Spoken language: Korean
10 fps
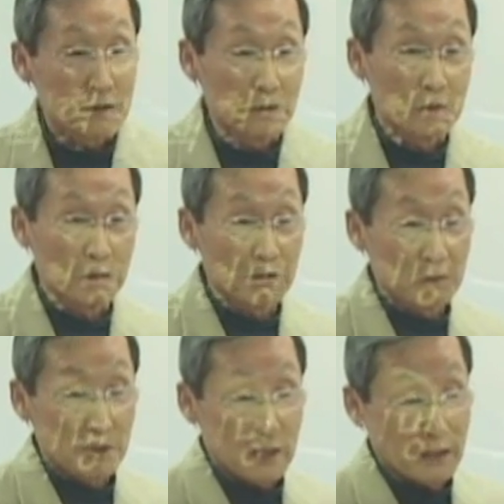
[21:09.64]

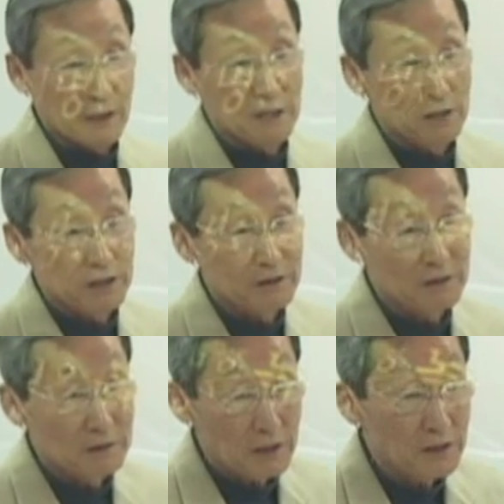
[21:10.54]
저도 애가
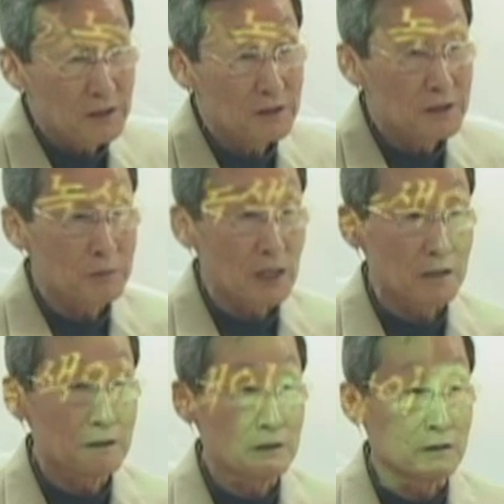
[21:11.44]
셋이
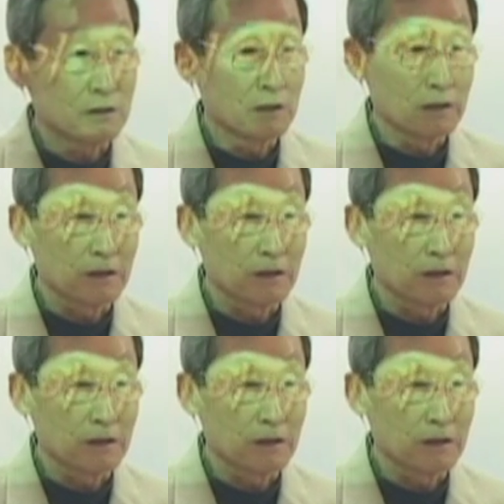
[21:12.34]
있지만은,